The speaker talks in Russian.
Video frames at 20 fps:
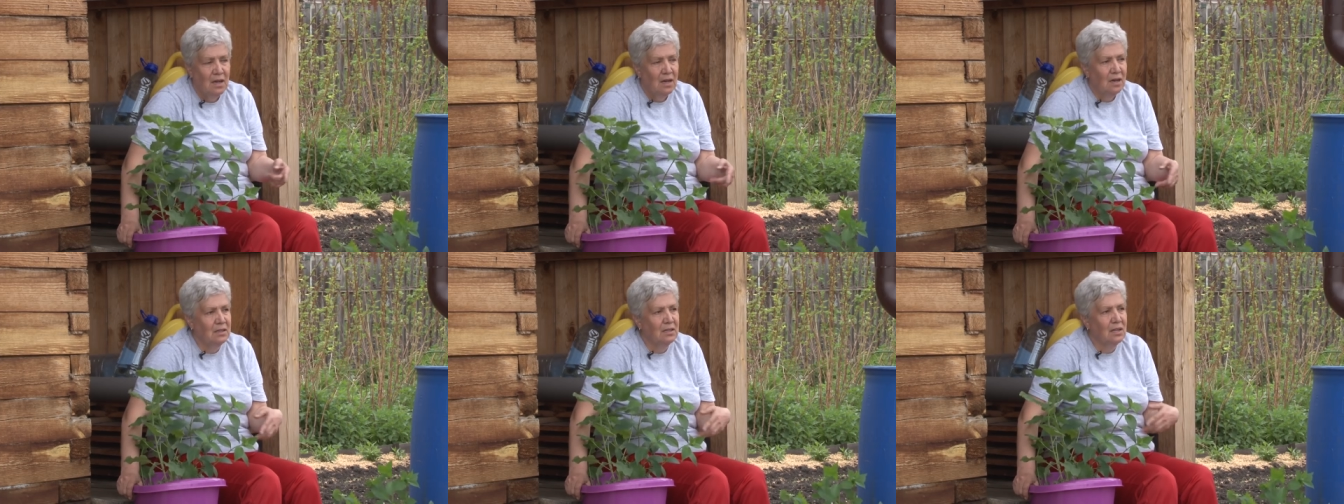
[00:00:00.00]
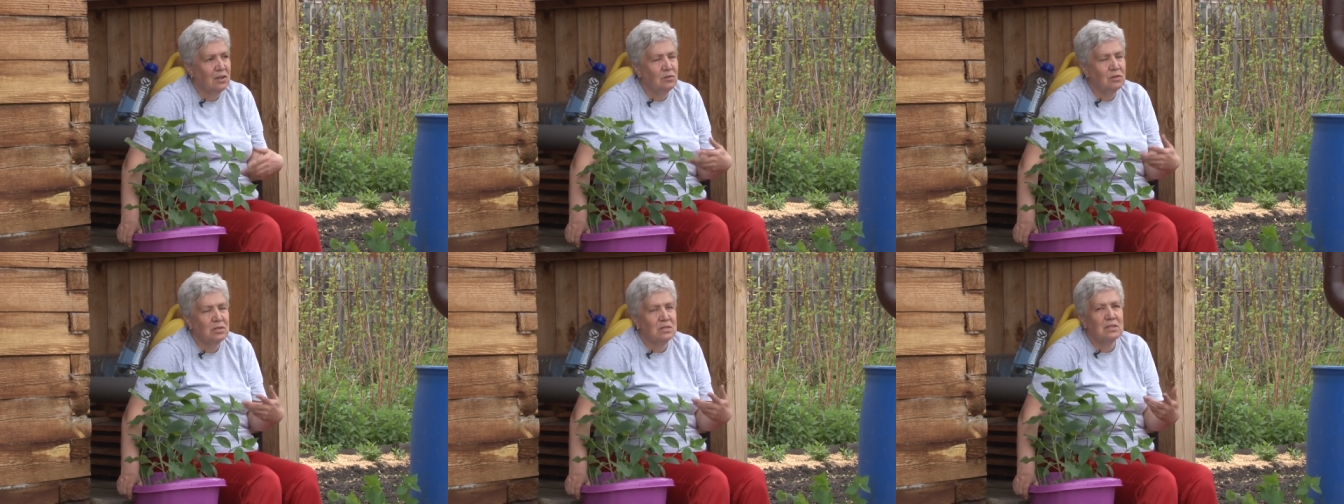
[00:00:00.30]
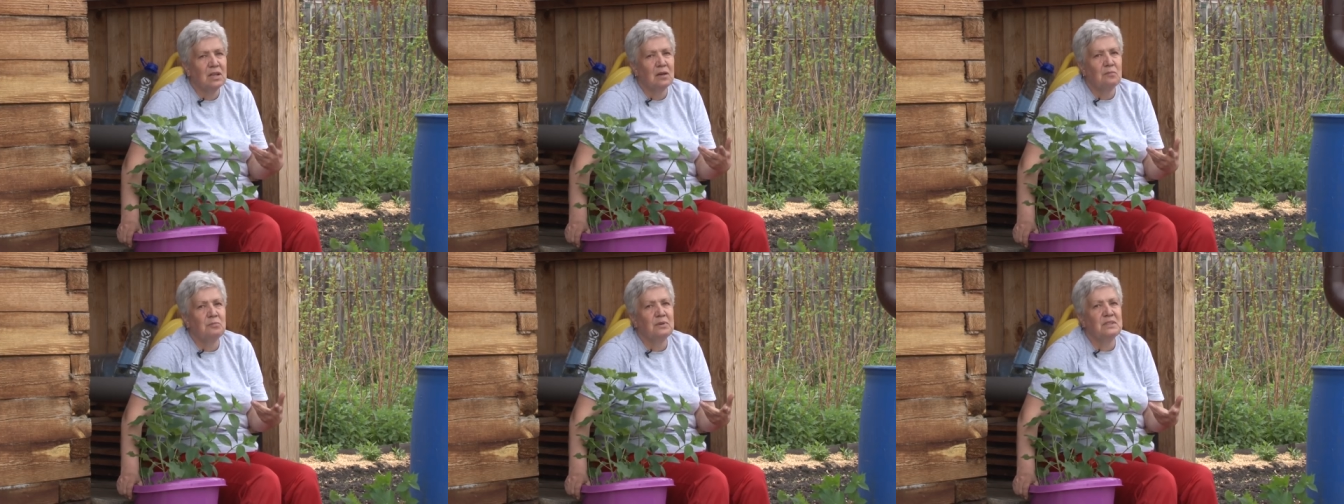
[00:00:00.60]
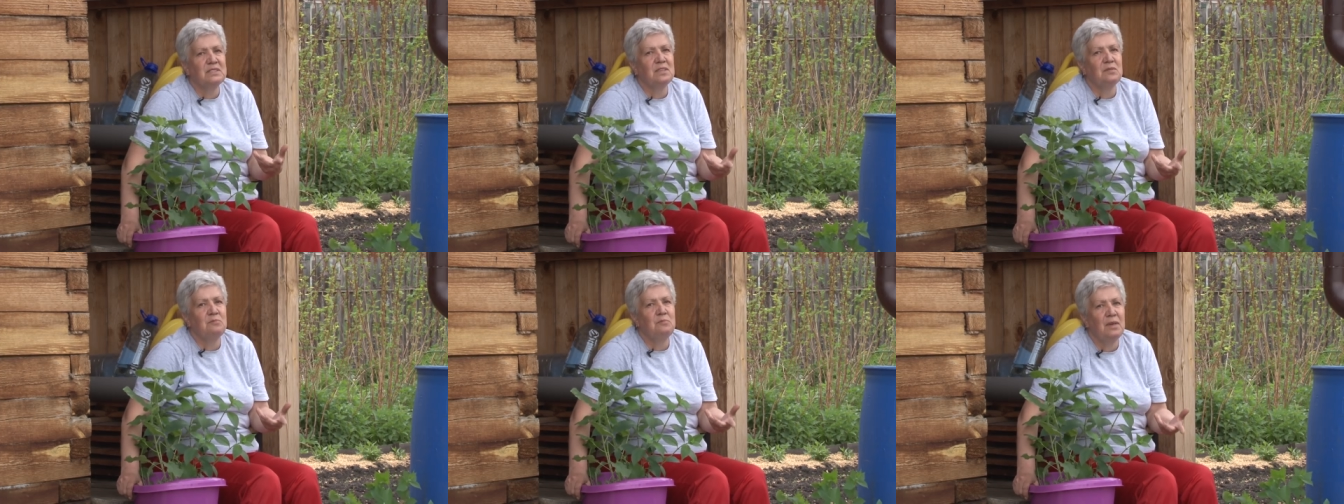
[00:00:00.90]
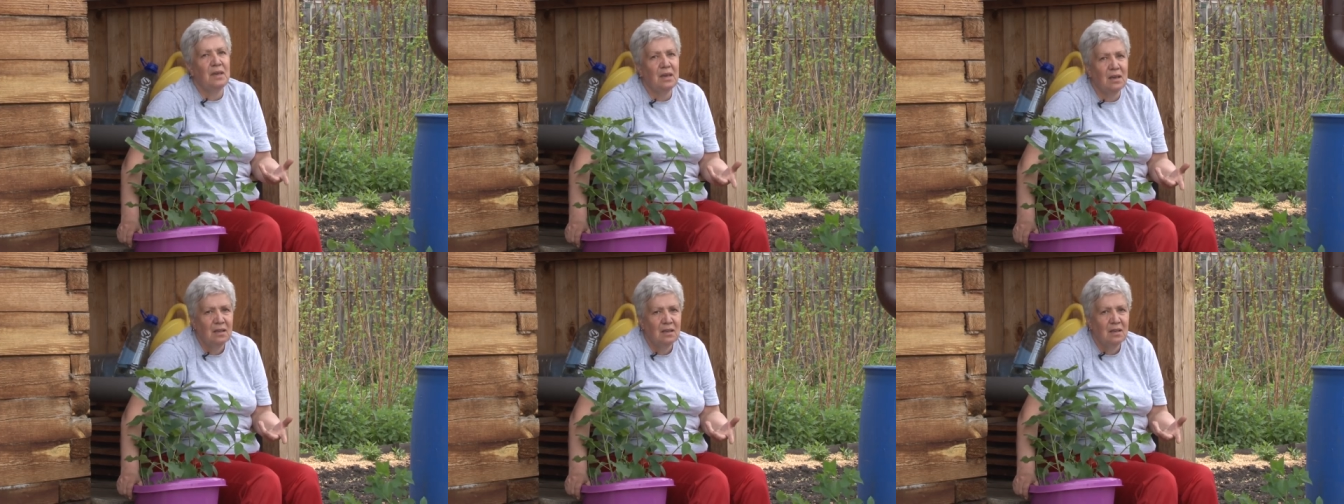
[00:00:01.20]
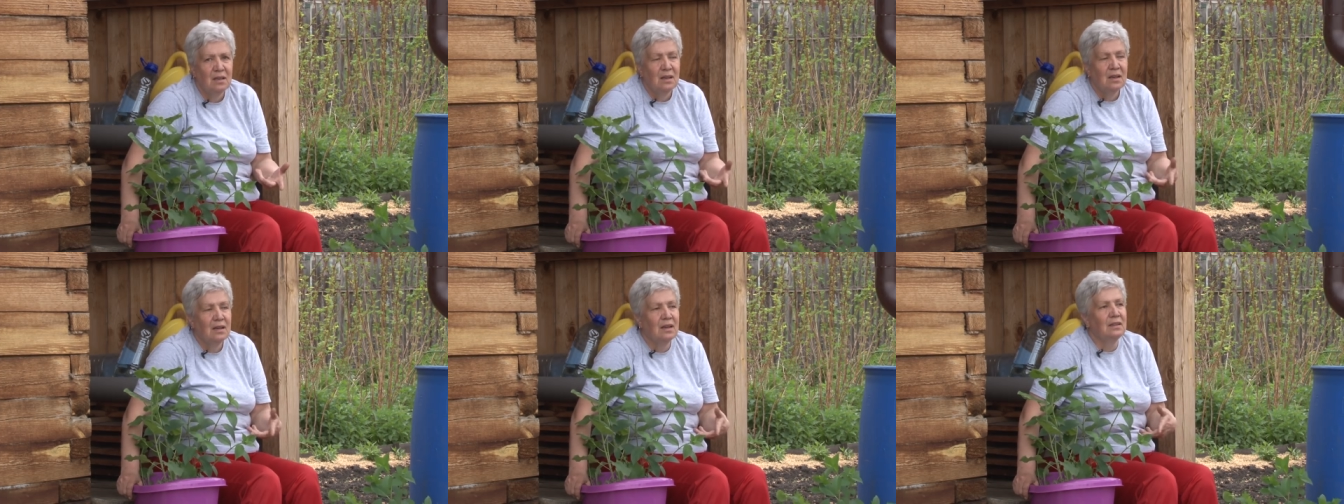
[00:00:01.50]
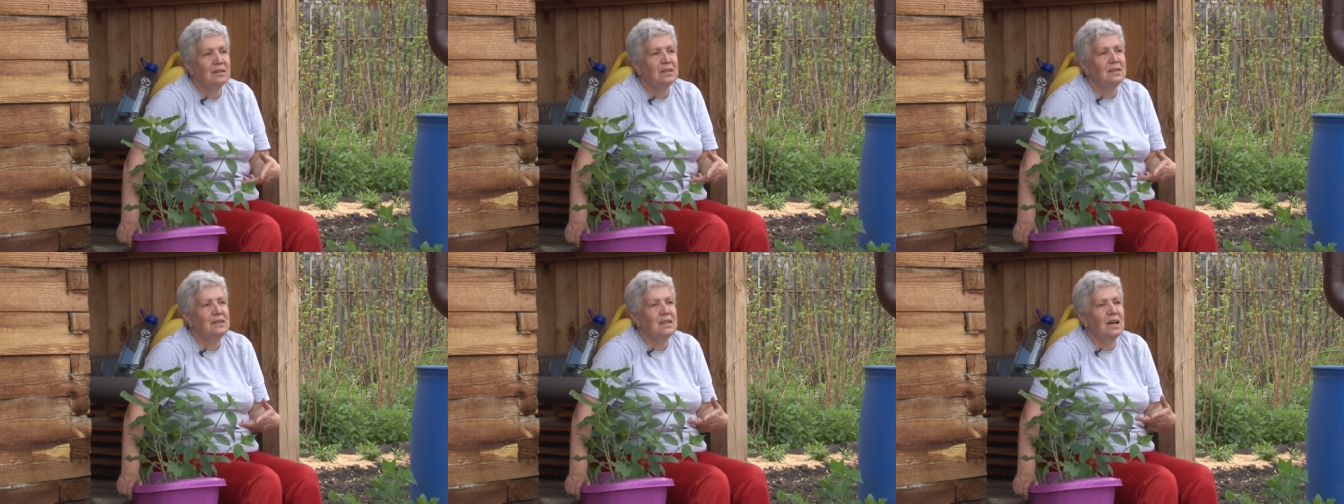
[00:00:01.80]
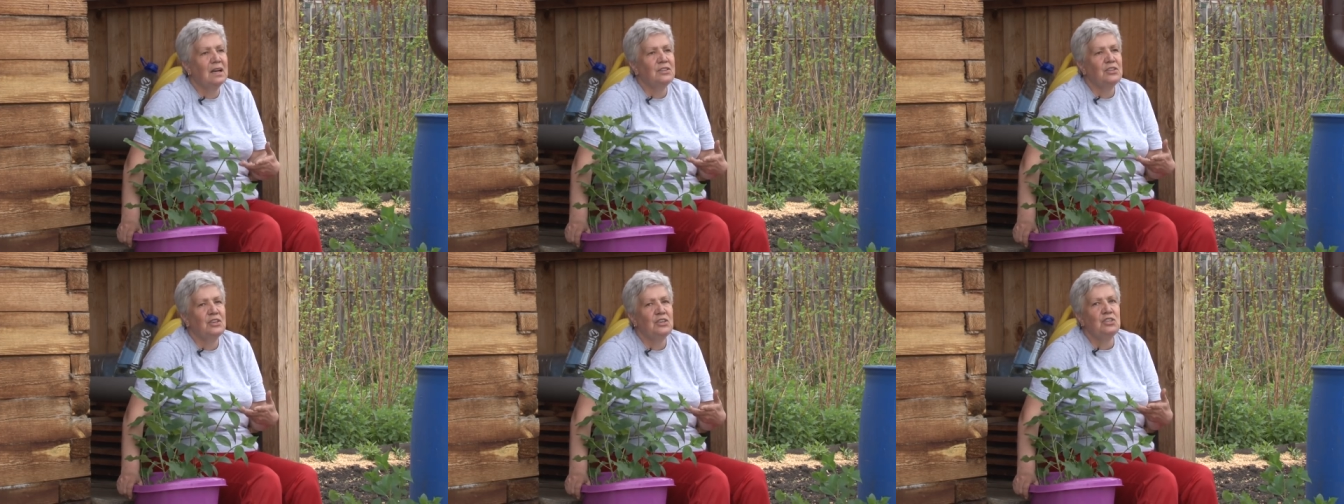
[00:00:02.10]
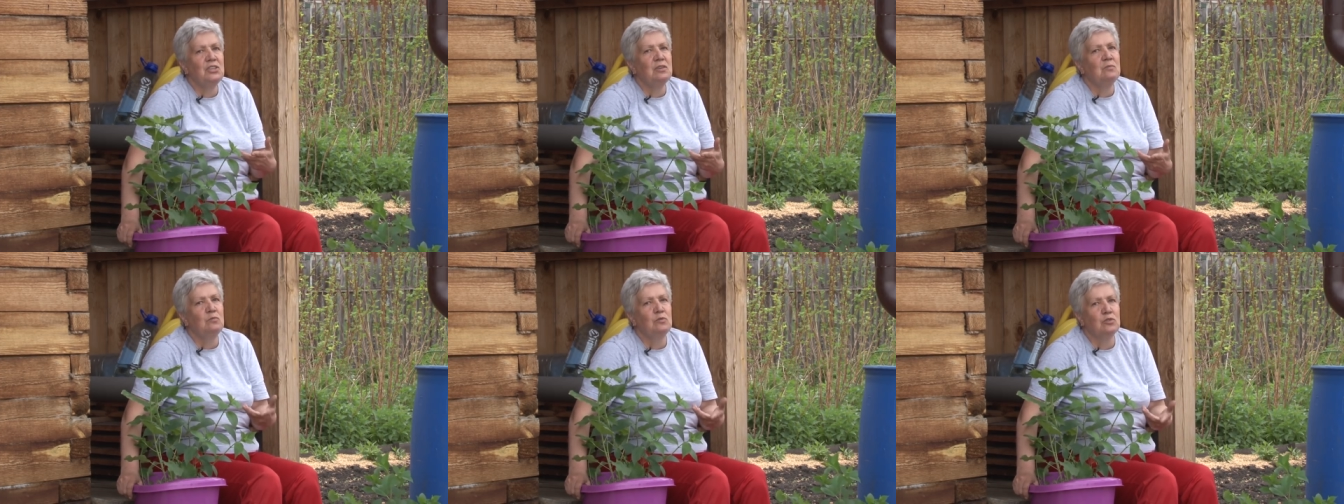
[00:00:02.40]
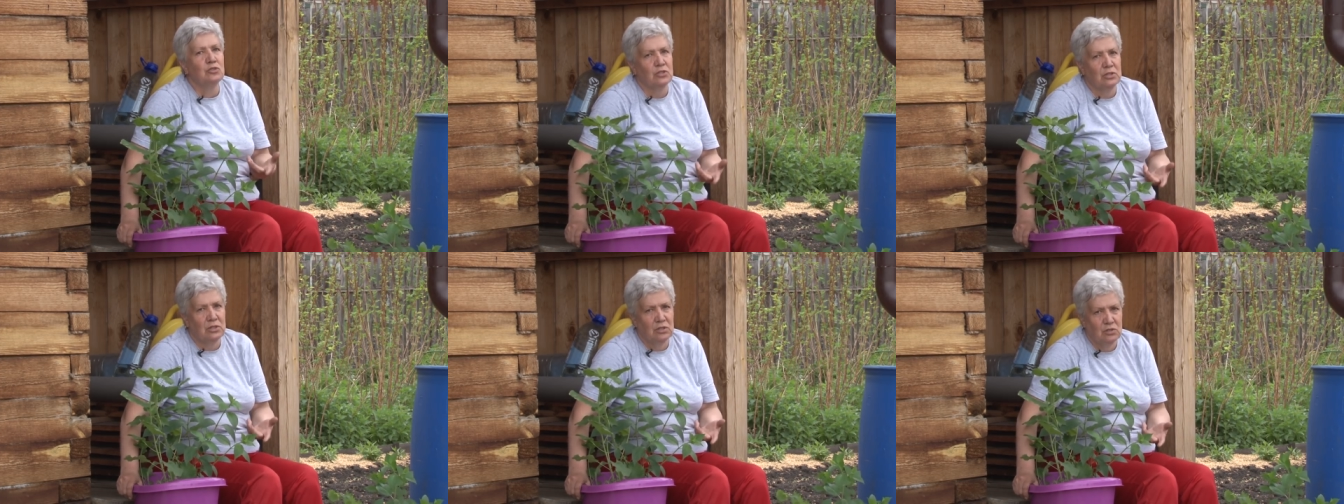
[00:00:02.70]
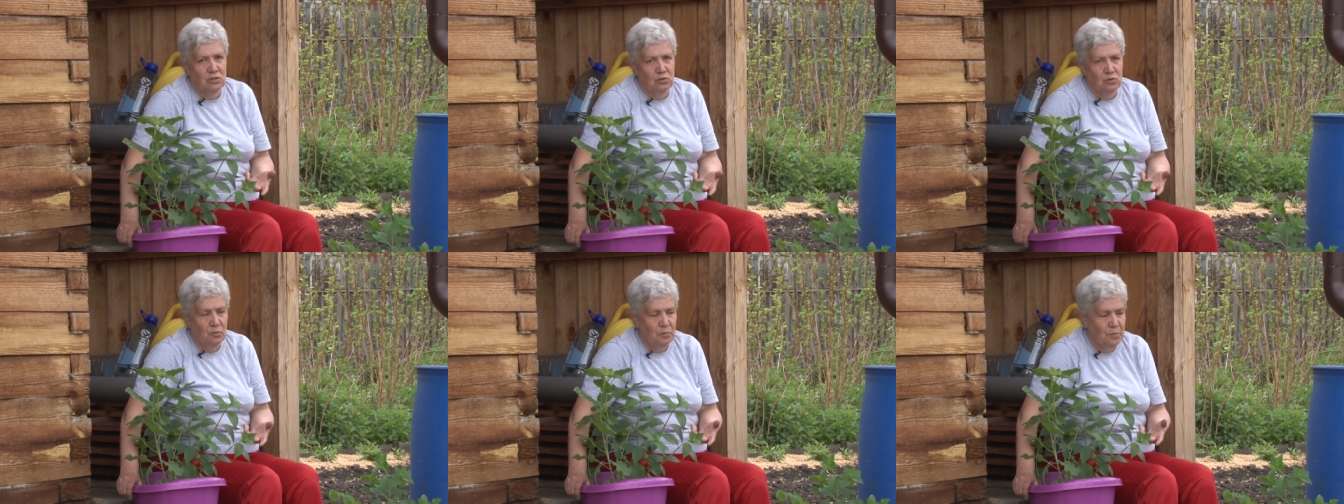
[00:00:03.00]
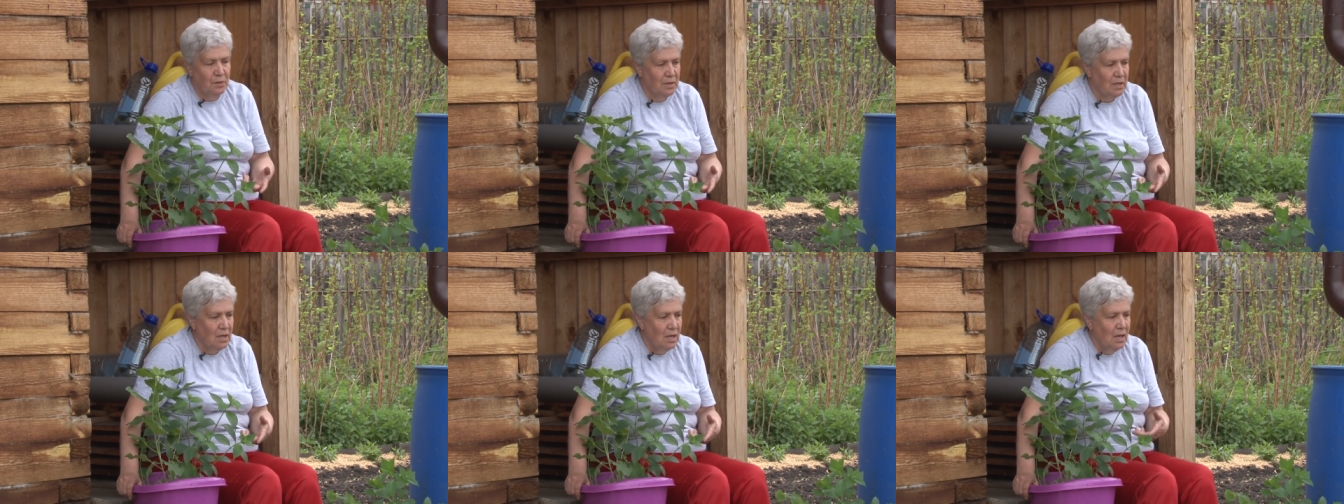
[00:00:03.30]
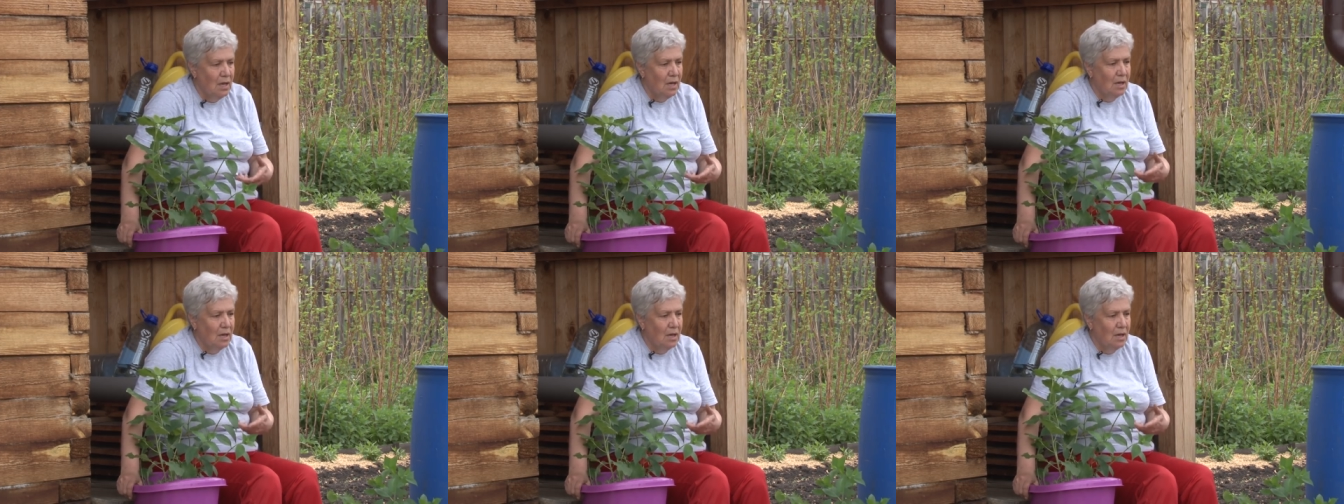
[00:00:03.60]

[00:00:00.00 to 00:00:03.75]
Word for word: Хлороз сам по себе голодание не может наступить.